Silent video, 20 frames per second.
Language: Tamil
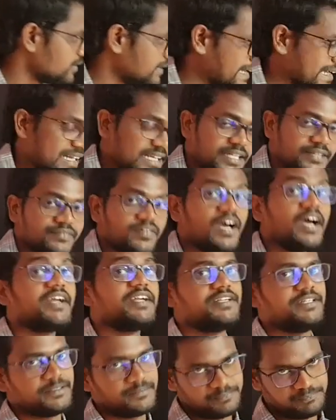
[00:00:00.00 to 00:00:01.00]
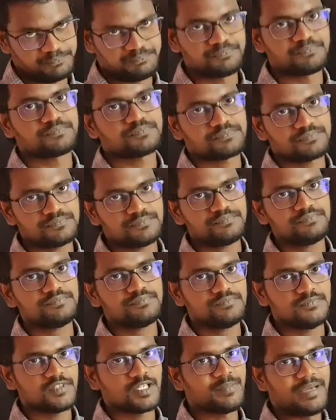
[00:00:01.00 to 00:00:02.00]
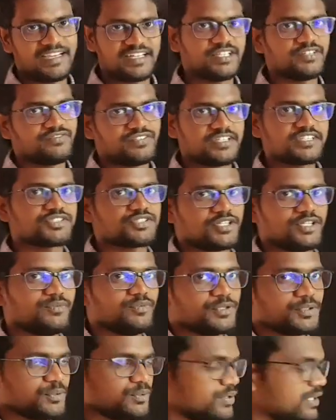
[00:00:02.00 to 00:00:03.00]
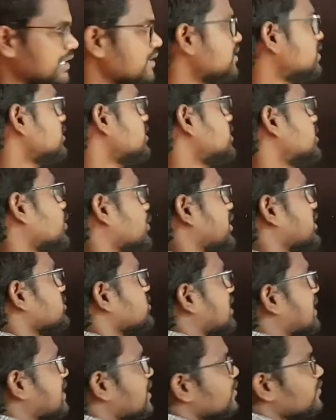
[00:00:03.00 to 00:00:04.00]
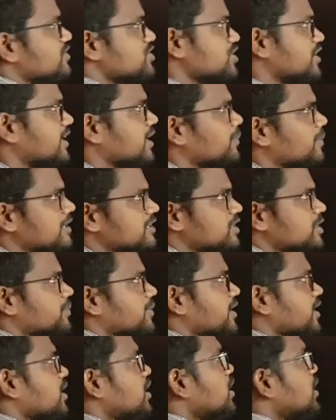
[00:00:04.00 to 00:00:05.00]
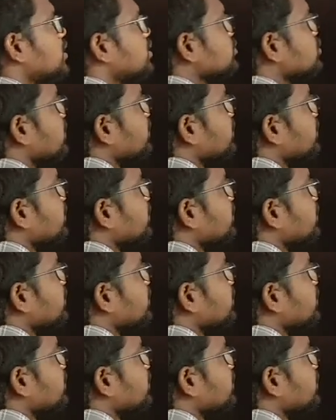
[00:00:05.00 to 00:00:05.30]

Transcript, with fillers: நெகட்டிவ் ஹைட் மேக்னிஃபிகேஷனில் வரும் இல்லையா ஓகே சைன் கன்வென்ஷன் நீங்கள் பார்த்துருப்பீங்க ஸோ